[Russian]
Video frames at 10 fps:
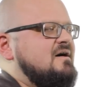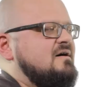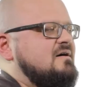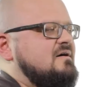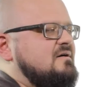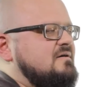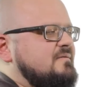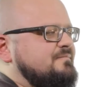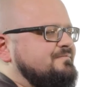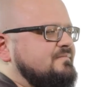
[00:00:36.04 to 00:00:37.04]

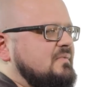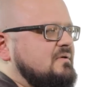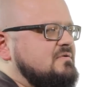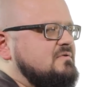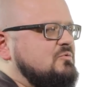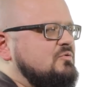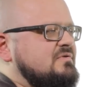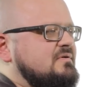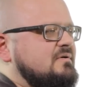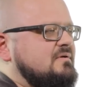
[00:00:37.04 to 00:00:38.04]
А
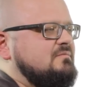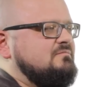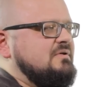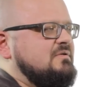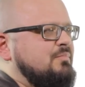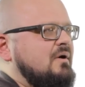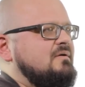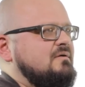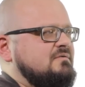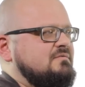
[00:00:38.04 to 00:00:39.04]
семиотика — это
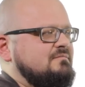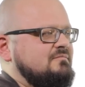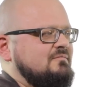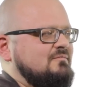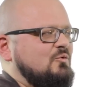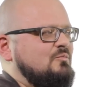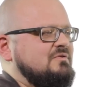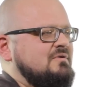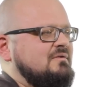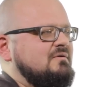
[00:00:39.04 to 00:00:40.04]
проект в
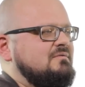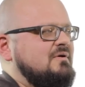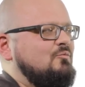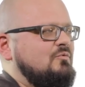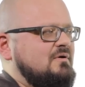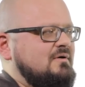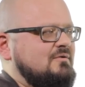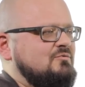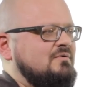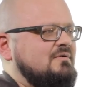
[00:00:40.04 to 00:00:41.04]
гуманитарных науках,
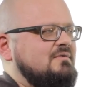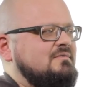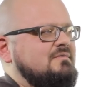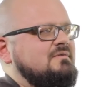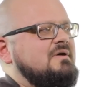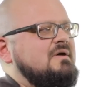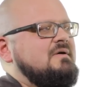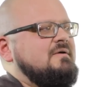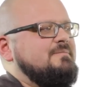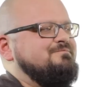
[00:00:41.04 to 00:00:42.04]
который э,
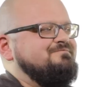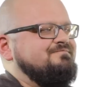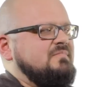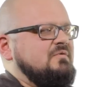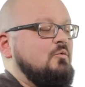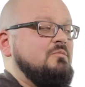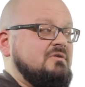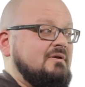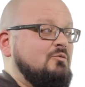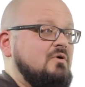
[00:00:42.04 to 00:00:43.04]
в
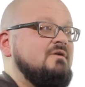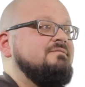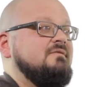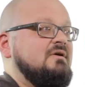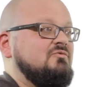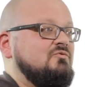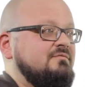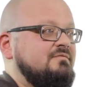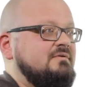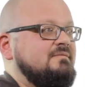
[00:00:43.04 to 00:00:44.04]
гуманитарных науках и в
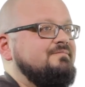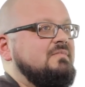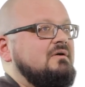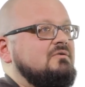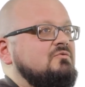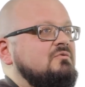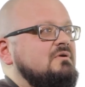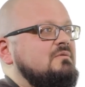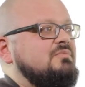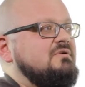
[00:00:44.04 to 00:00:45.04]
философии,
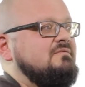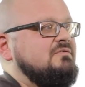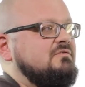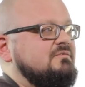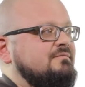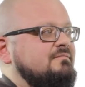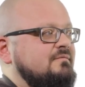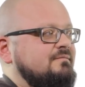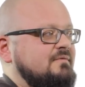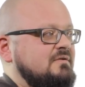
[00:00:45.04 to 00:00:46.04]
который появился
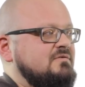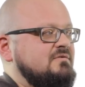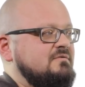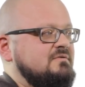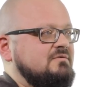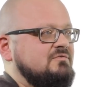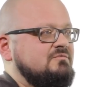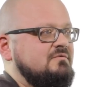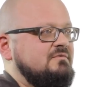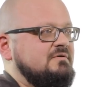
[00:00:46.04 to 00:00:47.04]
в конце
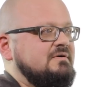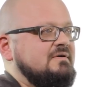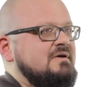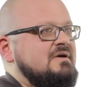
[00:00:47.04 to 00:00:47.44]
XIX века.